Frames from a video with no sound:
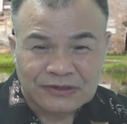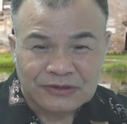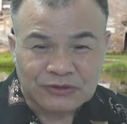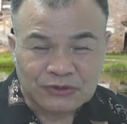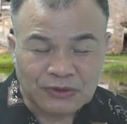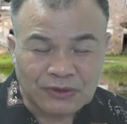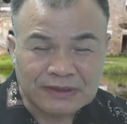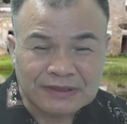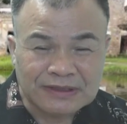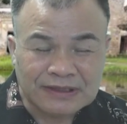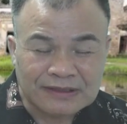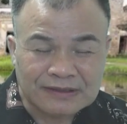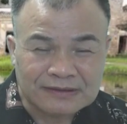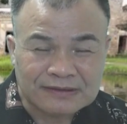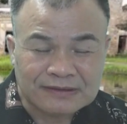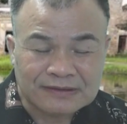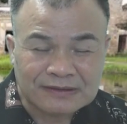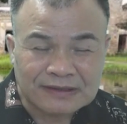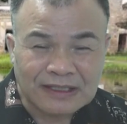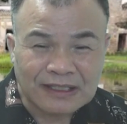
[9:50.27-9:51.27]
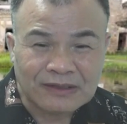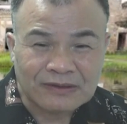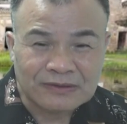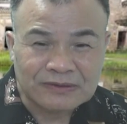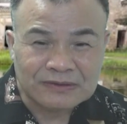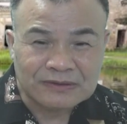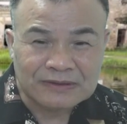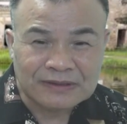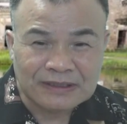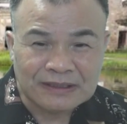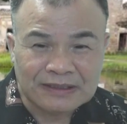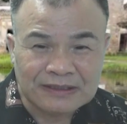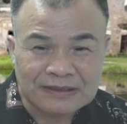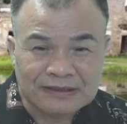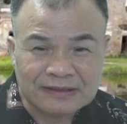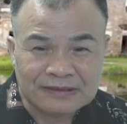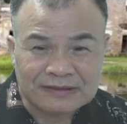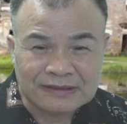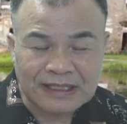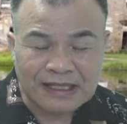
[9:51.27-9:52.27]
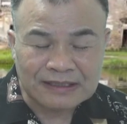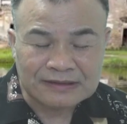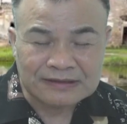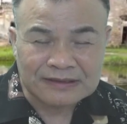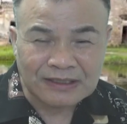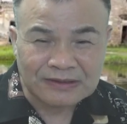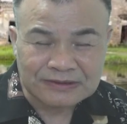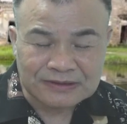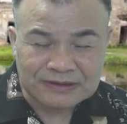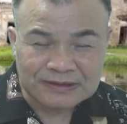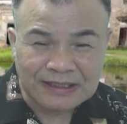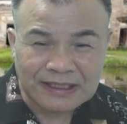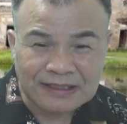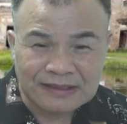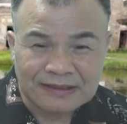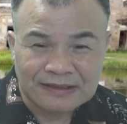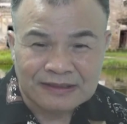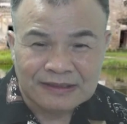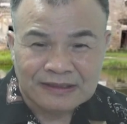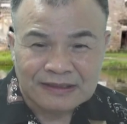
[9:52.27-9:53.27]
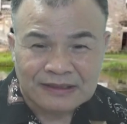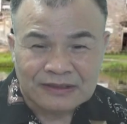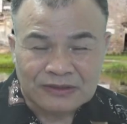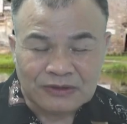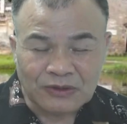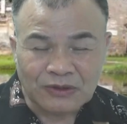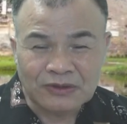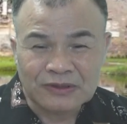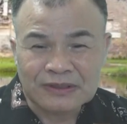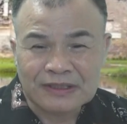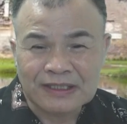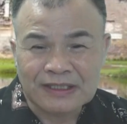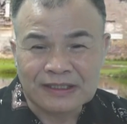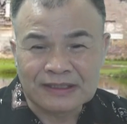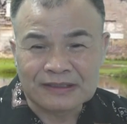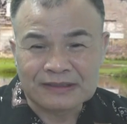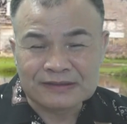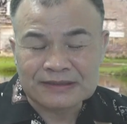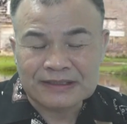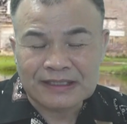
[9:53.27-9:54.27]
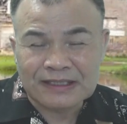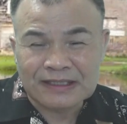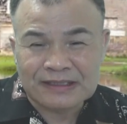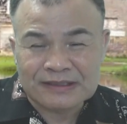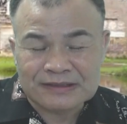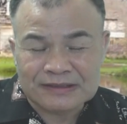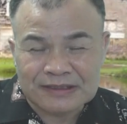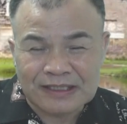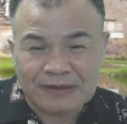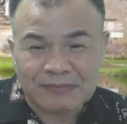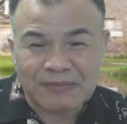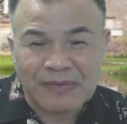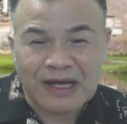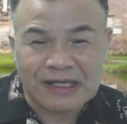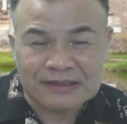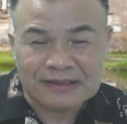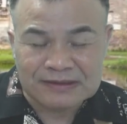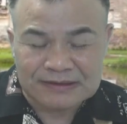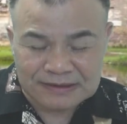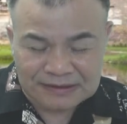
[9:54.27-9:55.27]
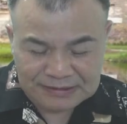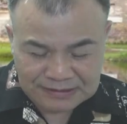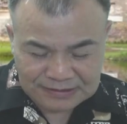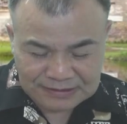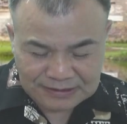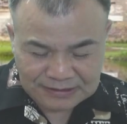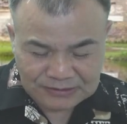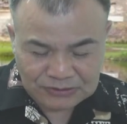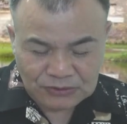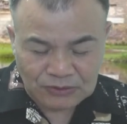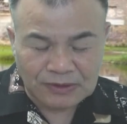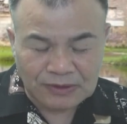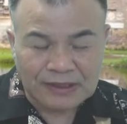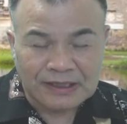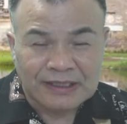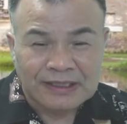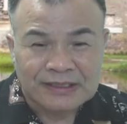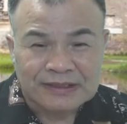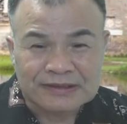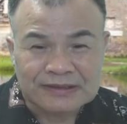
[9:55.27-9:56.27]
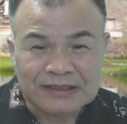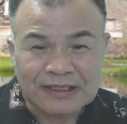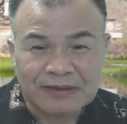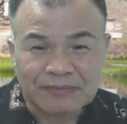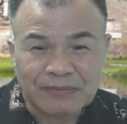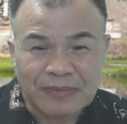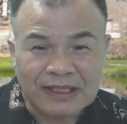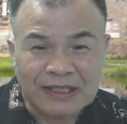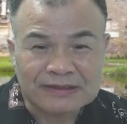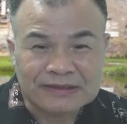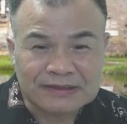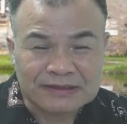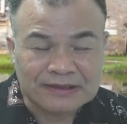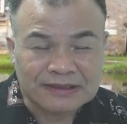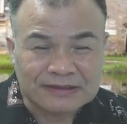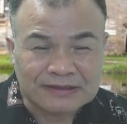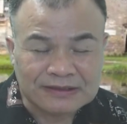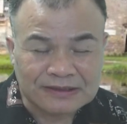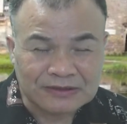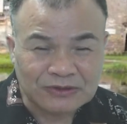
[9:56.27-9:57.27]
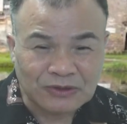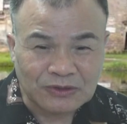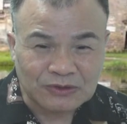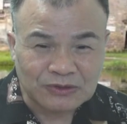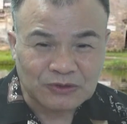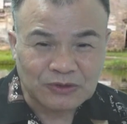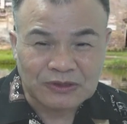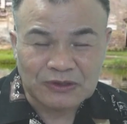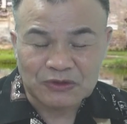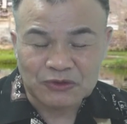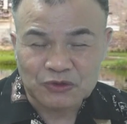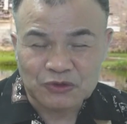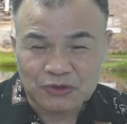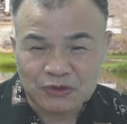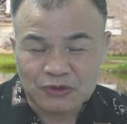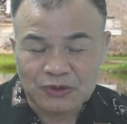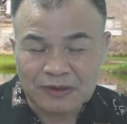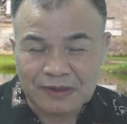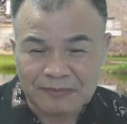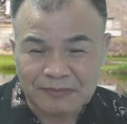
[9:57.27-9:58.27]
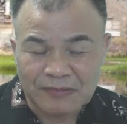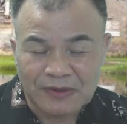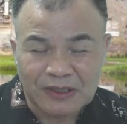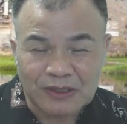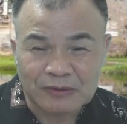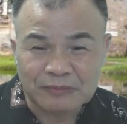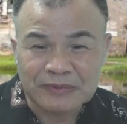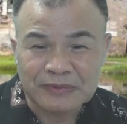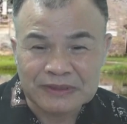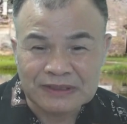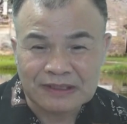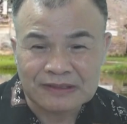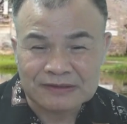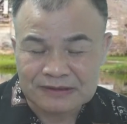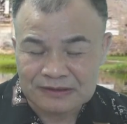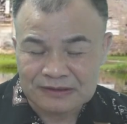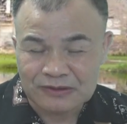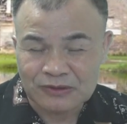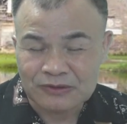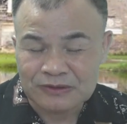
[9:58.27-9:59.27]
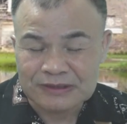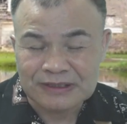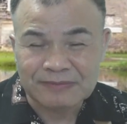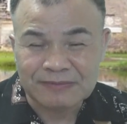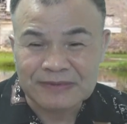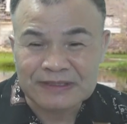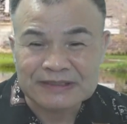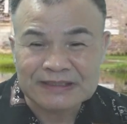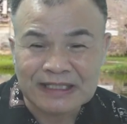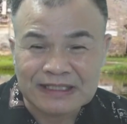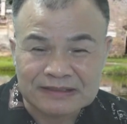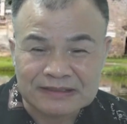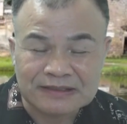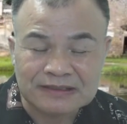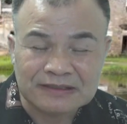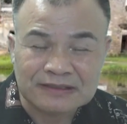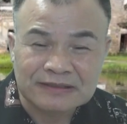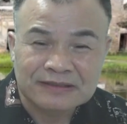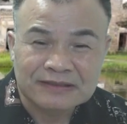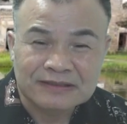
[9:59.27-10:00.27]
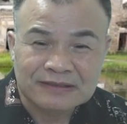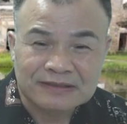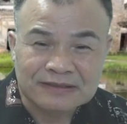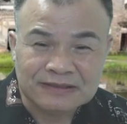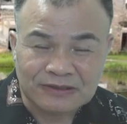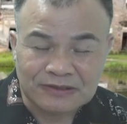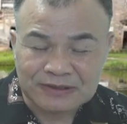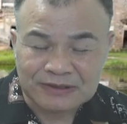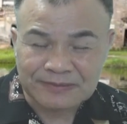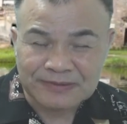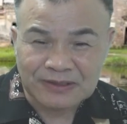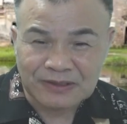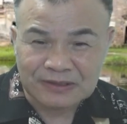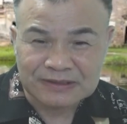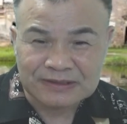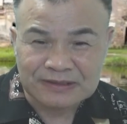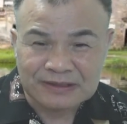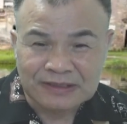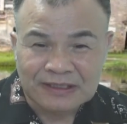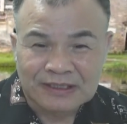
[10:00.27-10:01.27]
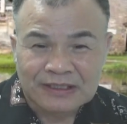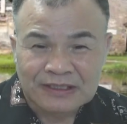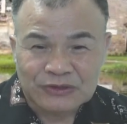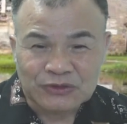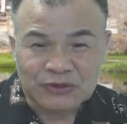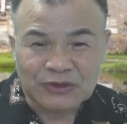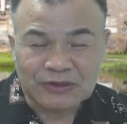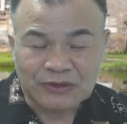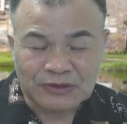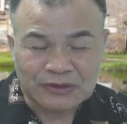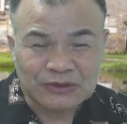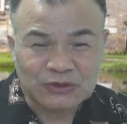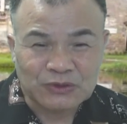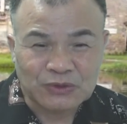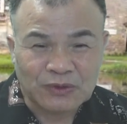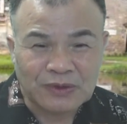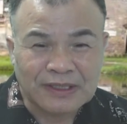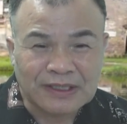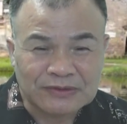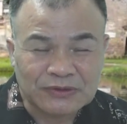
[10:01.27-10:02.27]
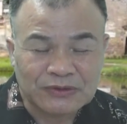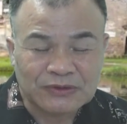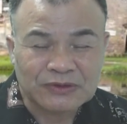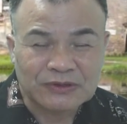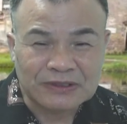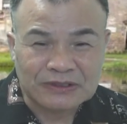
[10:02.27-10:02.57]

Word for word: 所以呢，到了唐朝时代，有可能在那个时代八字已经成熟了。既然八字已经成熟了，所以李旭中呢没有必要只用前面三个字，只用前面六个字。所以有一说了，就是